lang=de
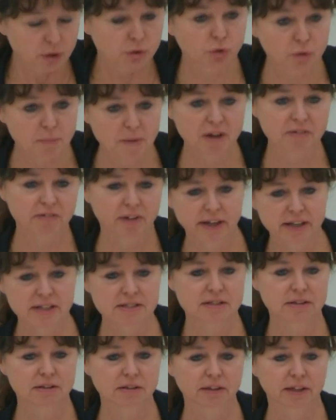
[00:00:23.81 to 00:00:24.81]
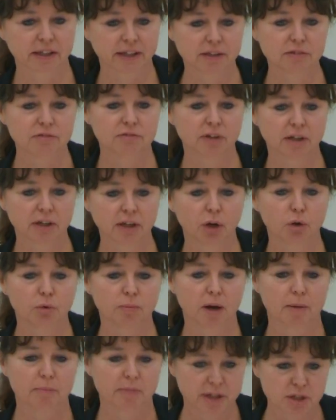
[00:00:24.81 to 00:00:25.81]
Dummerweise reden wir hier
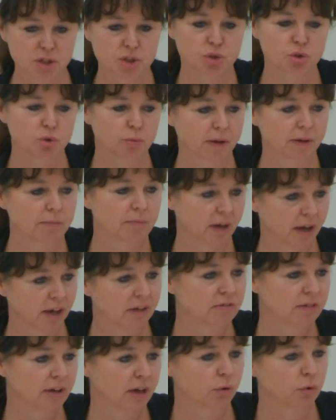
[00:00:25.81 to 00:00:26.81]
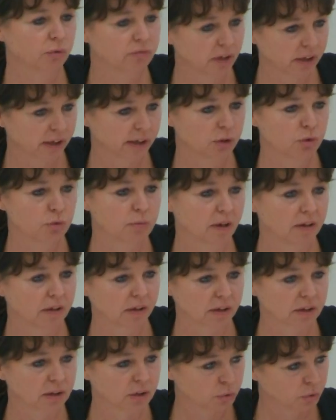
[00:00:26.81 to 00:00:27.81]
über Menschen, über ein Bahnwerk und wir reden über
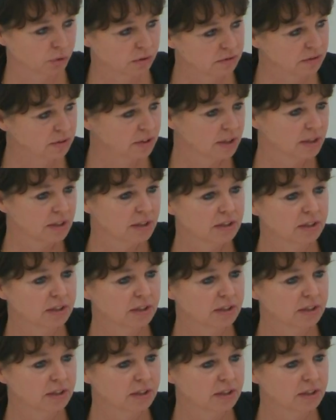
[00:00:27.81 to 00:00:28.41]
eine Region,